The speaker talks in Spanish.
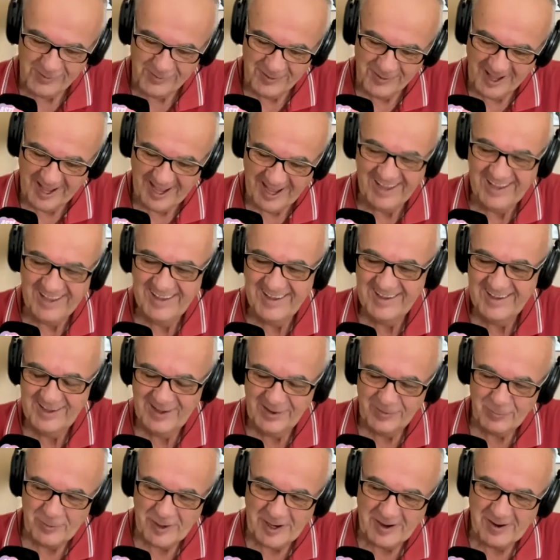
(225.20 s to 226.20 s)
bien.
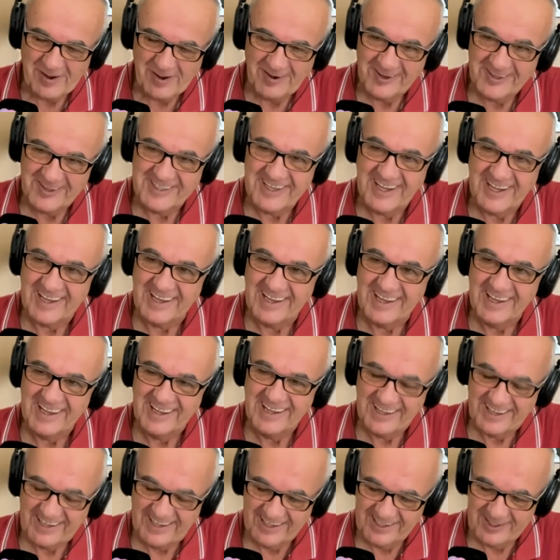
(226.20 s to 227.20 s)
Bueno, o sea
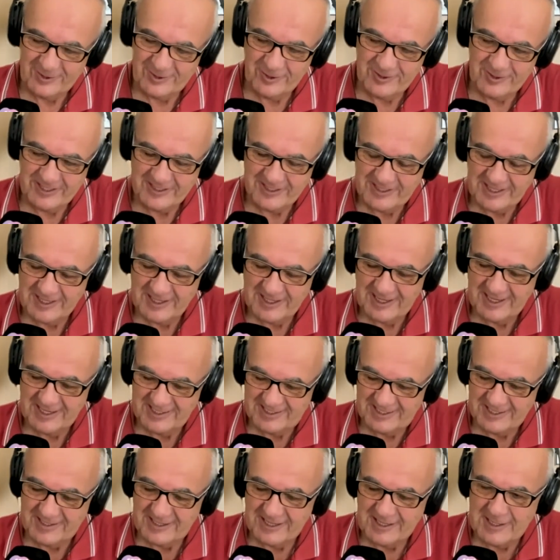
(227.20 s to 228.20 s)
que, eso se tiene,
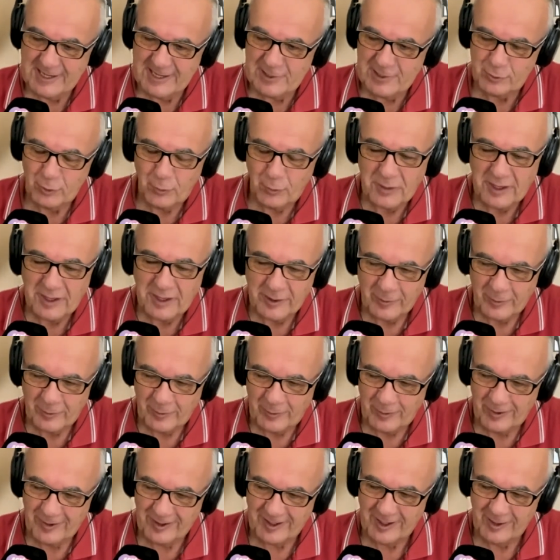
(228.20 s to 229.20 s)
se tiene asumido,
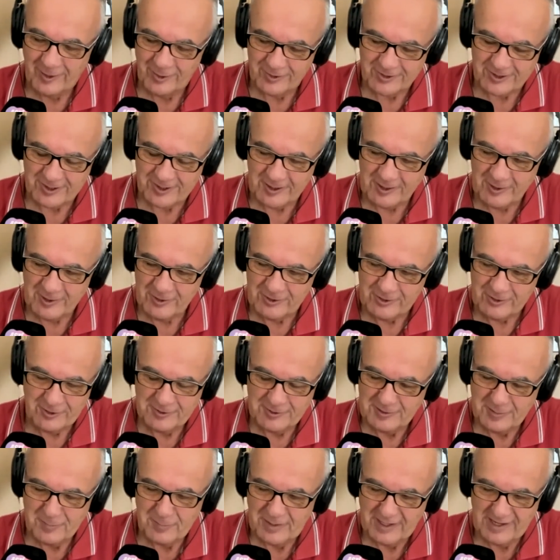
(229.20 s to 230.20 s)
¿no? Que los críos son
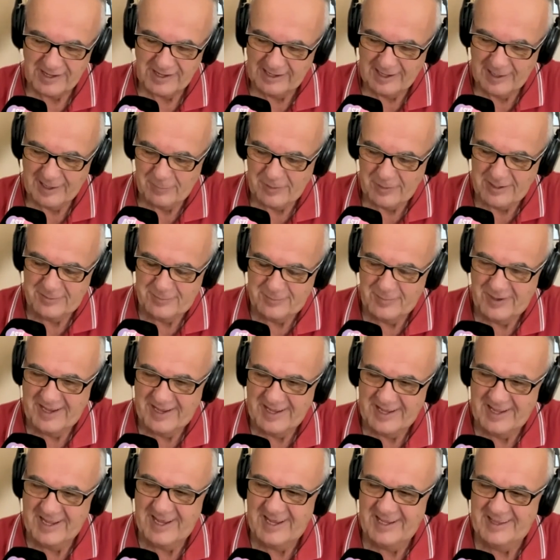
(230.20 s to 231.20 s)
siempre de la misma
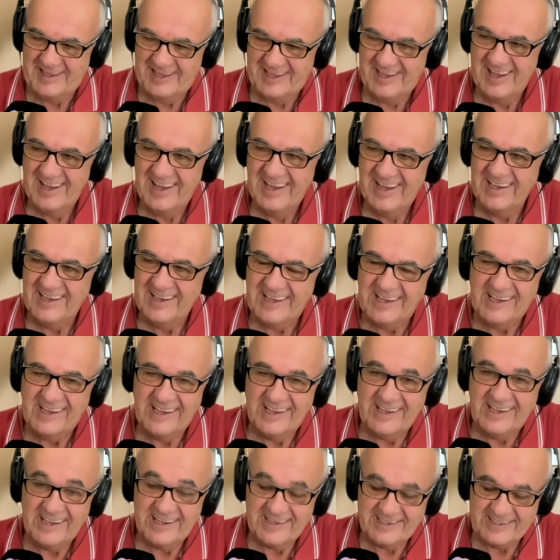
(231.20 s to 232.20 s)
edad
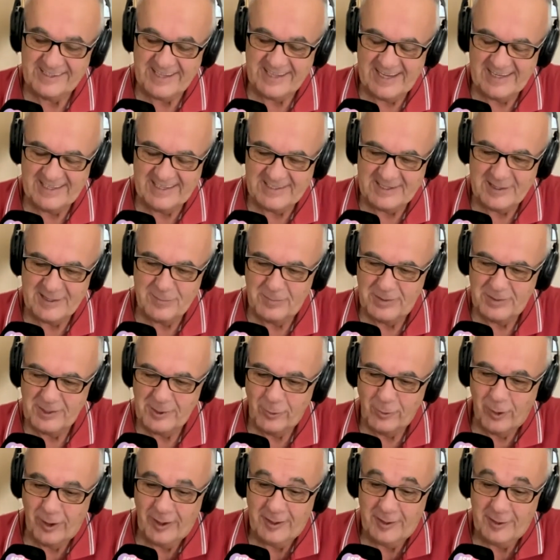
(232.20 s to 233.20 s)
y, están siempre
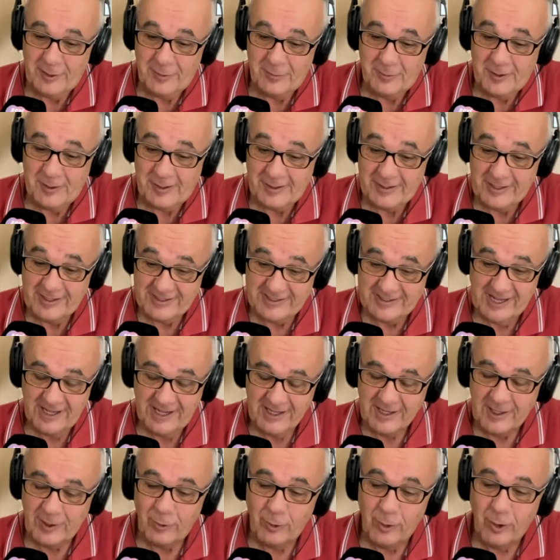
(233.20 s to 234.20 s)
igual de verdes.
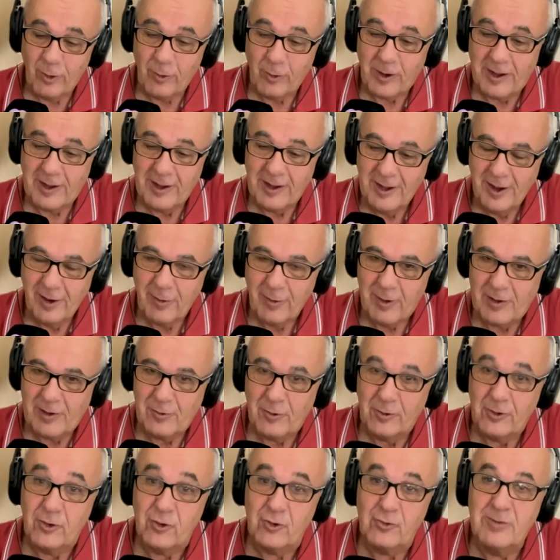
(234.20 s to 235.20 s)
Y luego
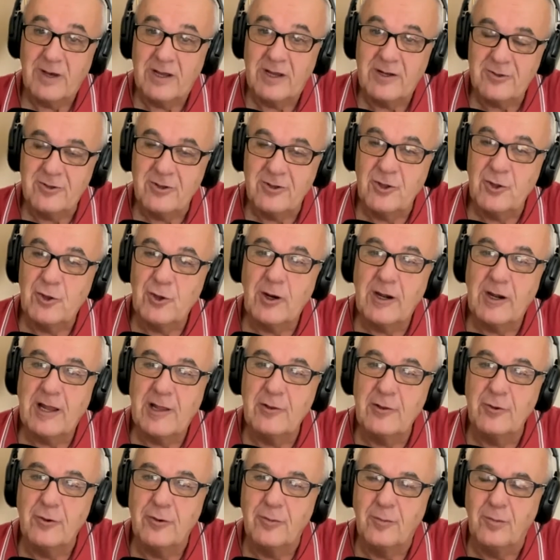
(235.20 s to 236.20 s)
cuando los vas
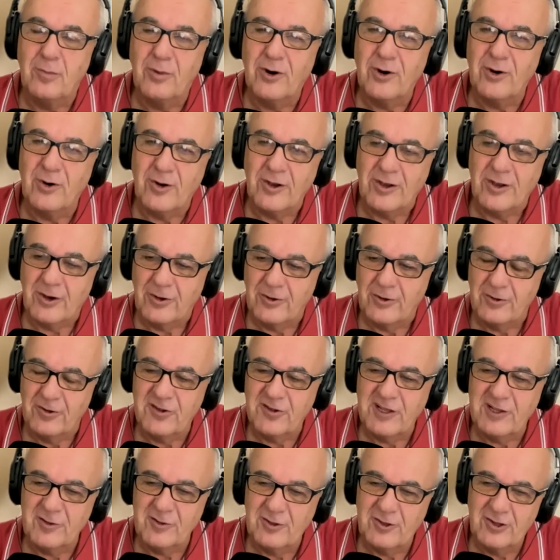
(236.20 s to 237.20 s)
controlando un poco y
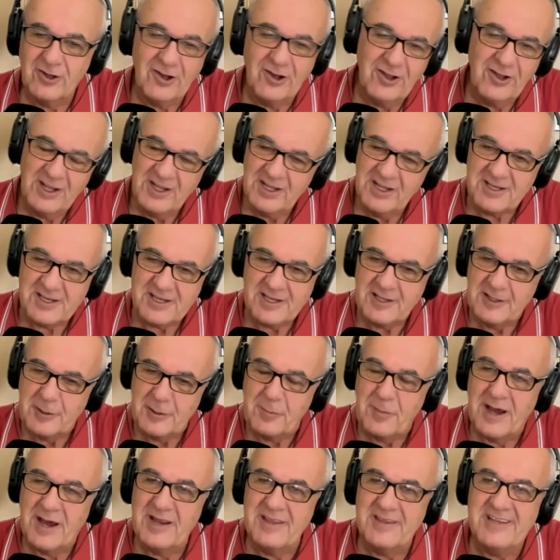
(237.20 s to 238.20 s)
conociendo, se te
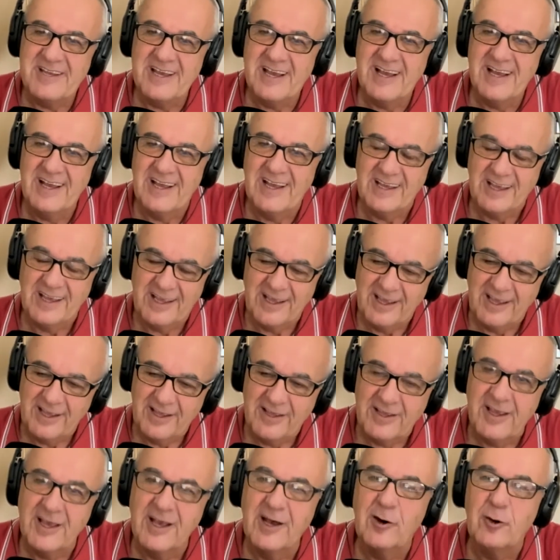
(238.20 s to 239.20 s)
marchan y,
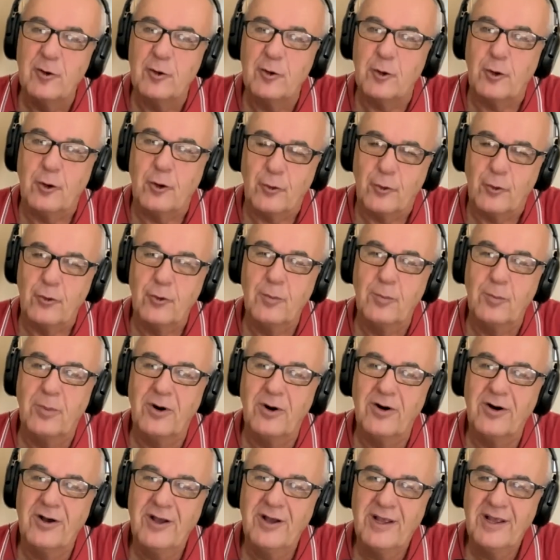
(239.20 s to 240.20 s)
llega otro grupo